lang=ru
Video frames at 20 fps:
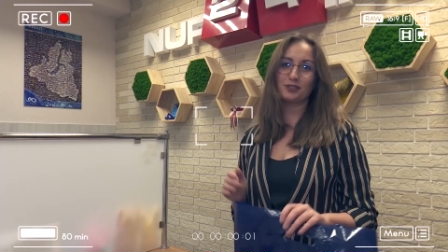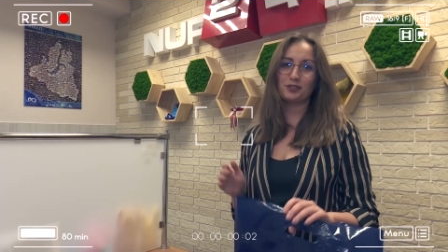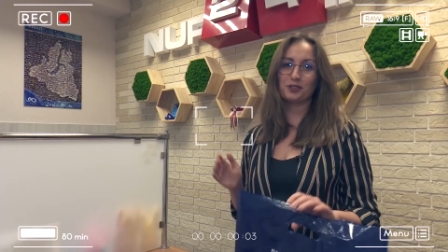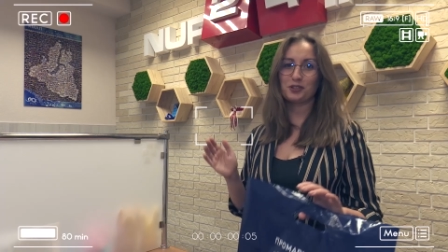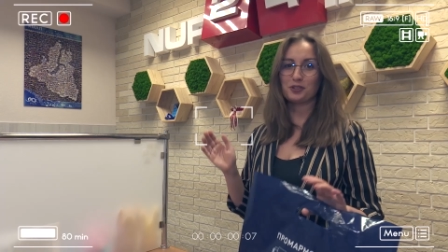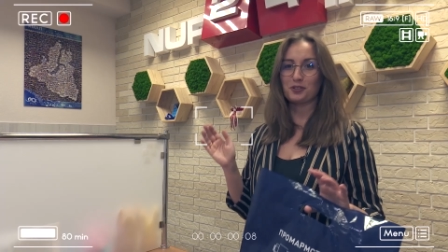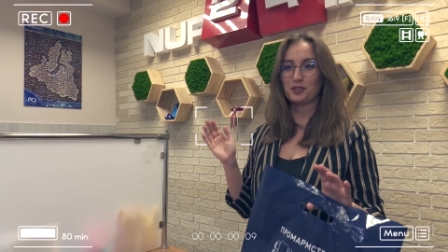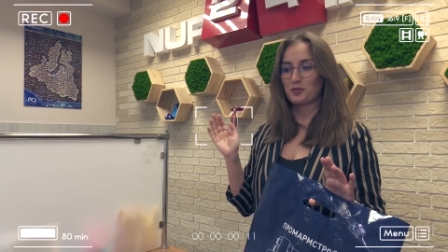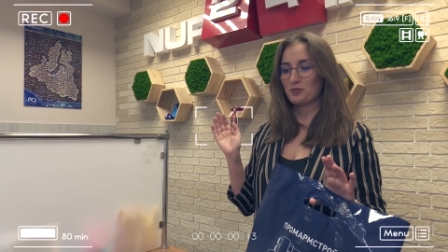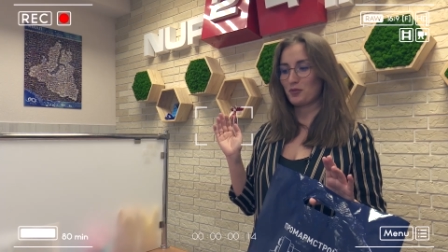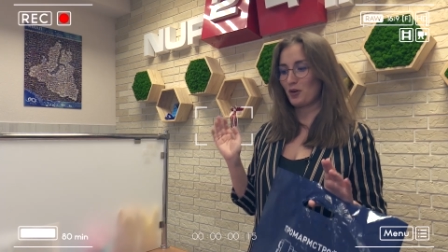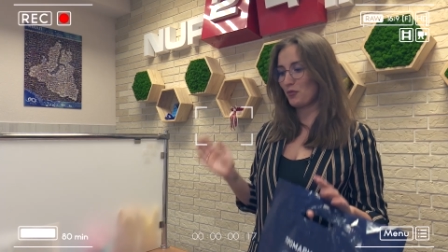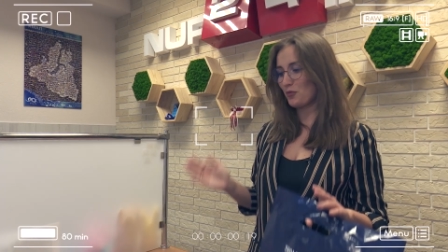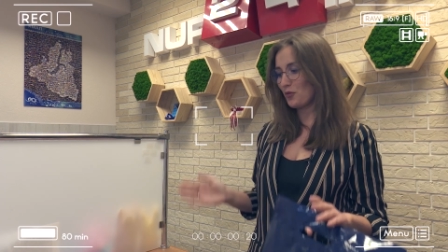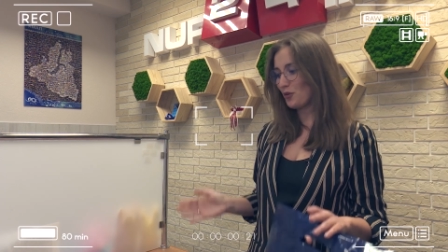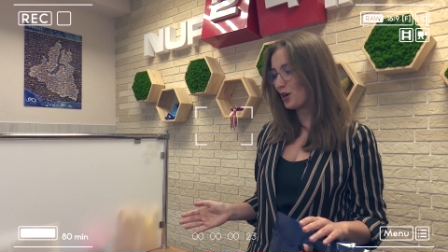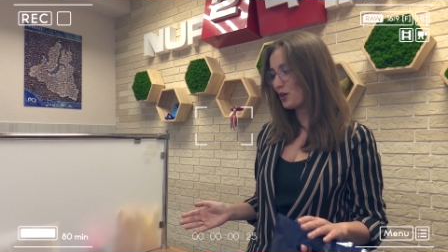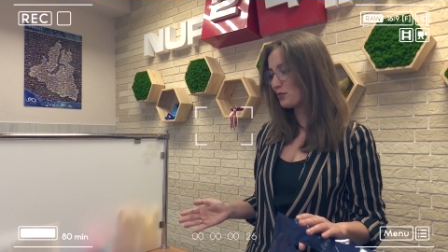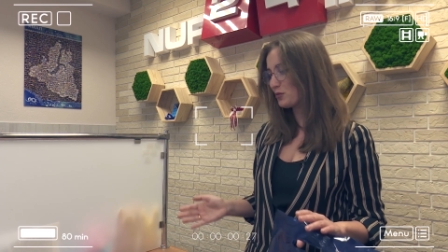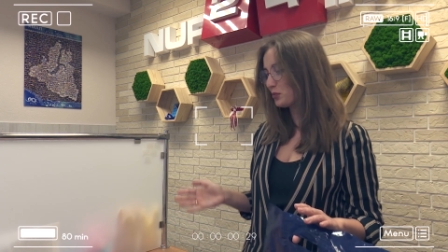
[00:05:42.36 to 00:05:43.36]
Ну что ж,
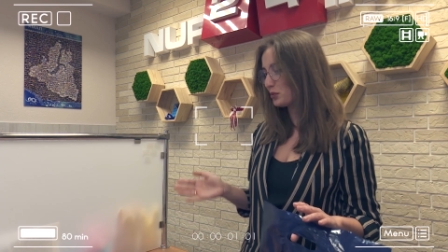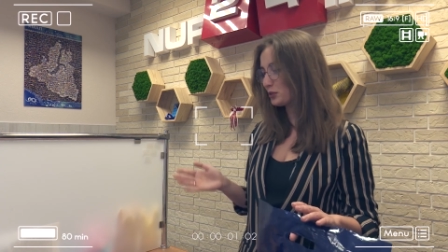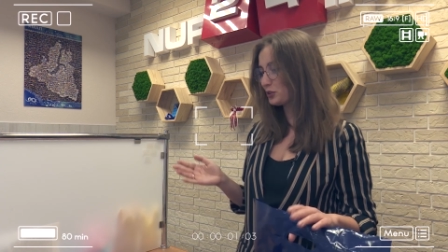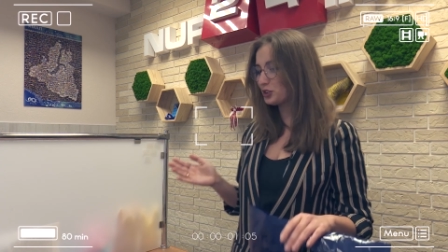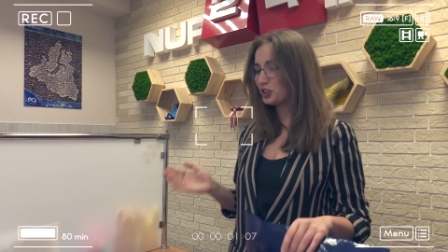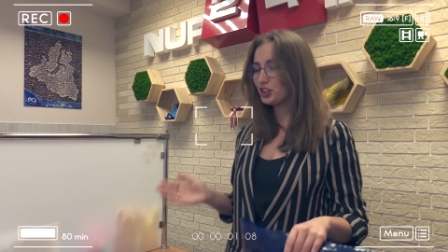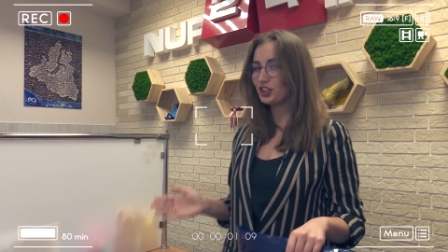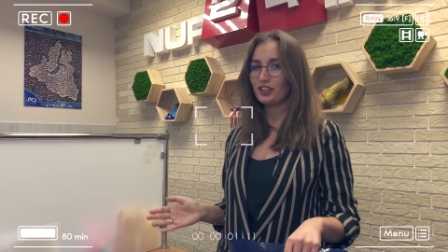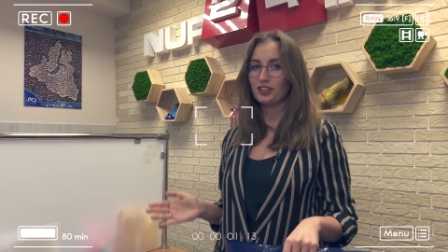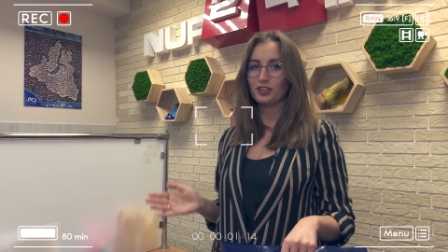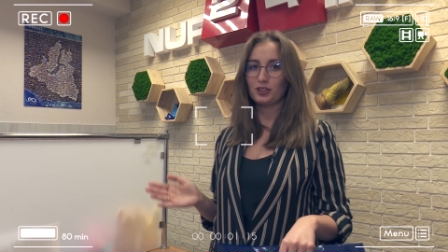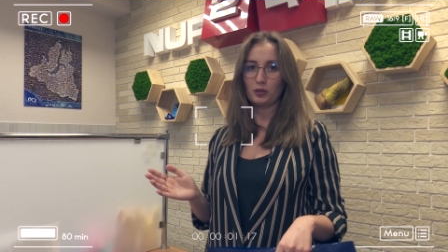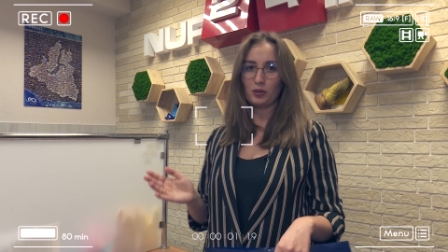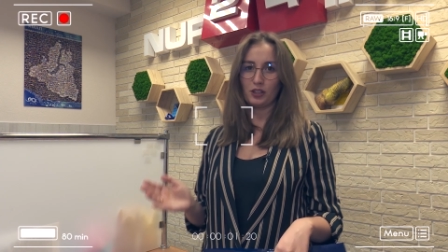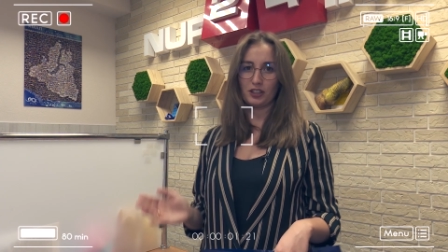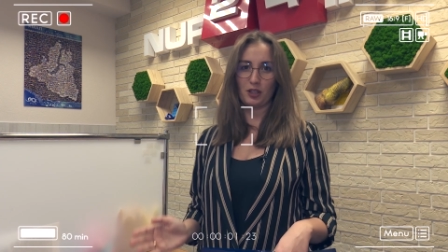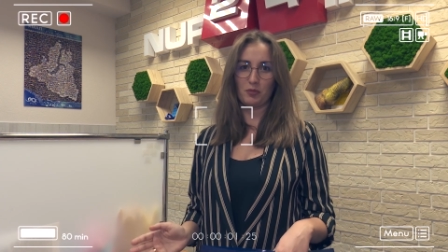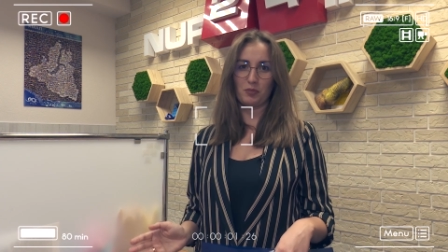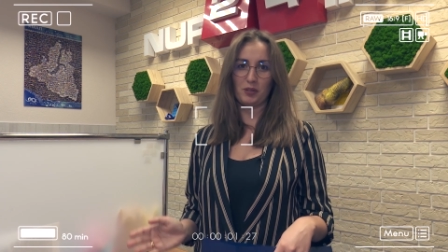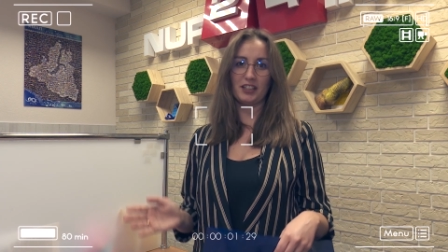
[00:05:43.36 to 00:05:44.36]
по-моему, получить не только